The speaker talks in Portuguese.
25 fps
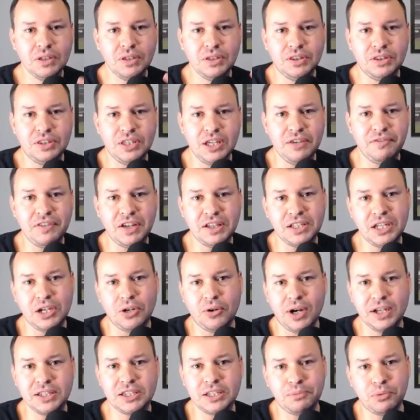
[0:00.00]
teve a
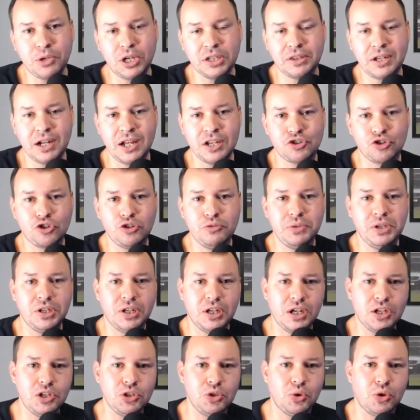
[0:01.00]
derrota para o Atlético
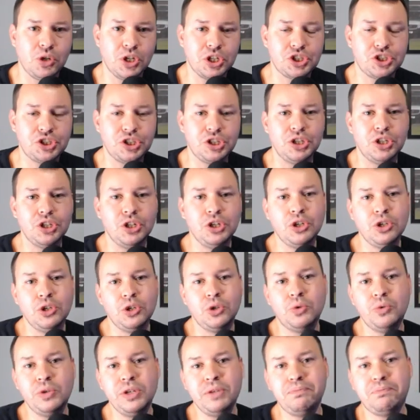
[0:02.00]
Mineiro e hoje
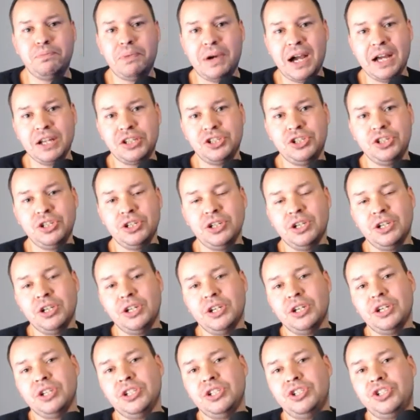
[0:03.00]
o empate
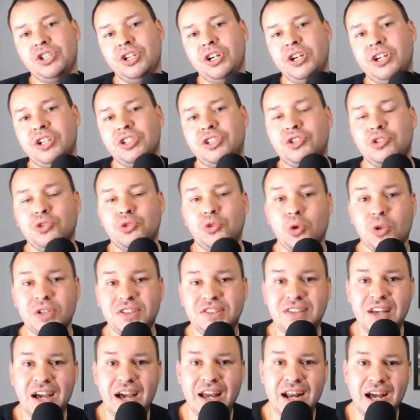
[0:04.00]
diante do
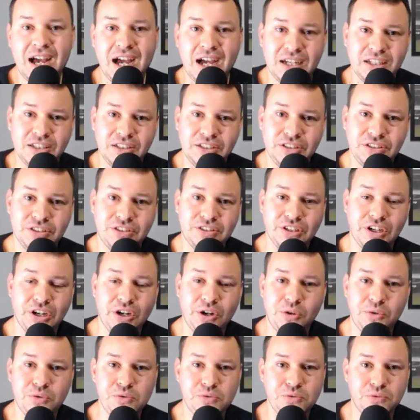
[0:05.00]
Ceará.
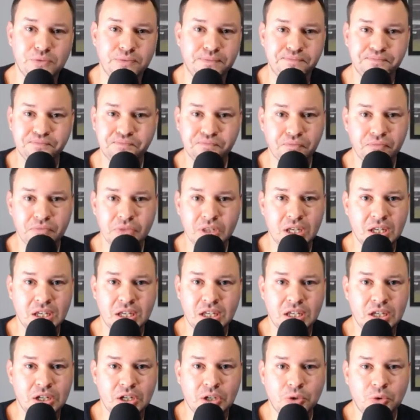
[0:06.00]
Então,
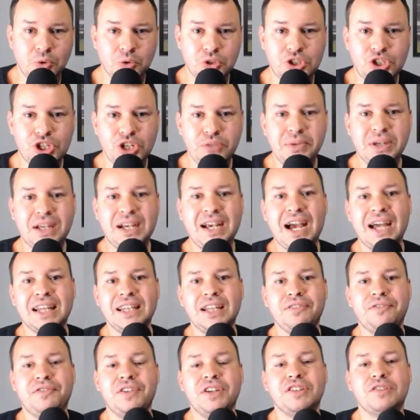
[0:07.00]
o time
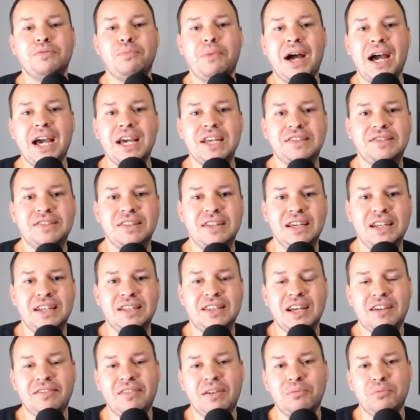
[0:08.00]
cada vez mais ele
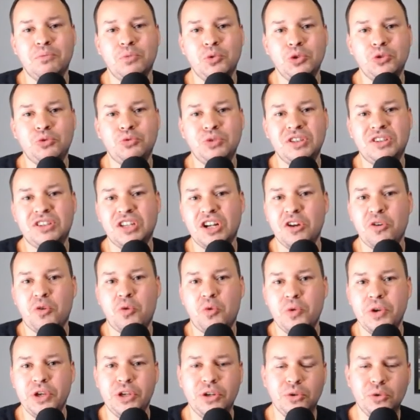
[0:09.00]
estava muito
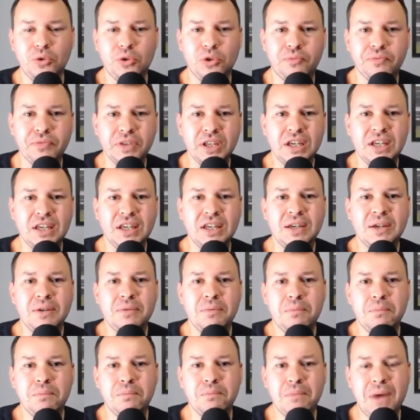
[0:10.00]
intranquilo,
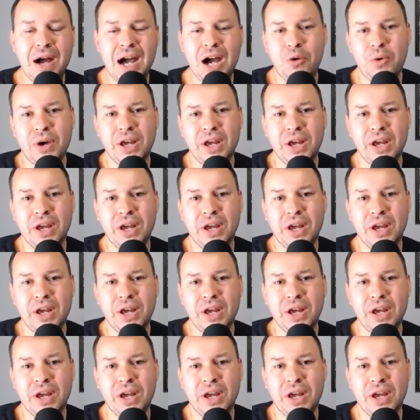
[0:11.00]
mal